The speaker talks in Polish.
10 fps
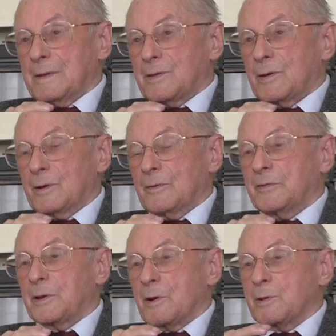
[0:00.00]
co
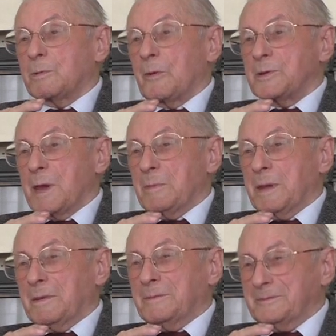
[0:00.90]
wyrosło w
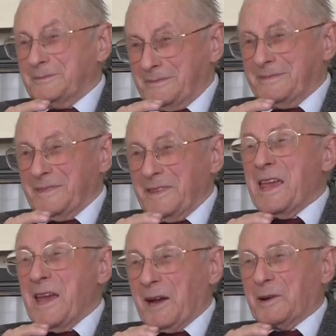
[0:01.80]
ziemi,
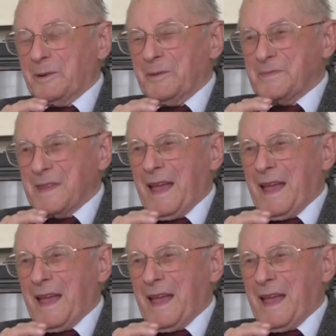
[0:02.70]
niejako.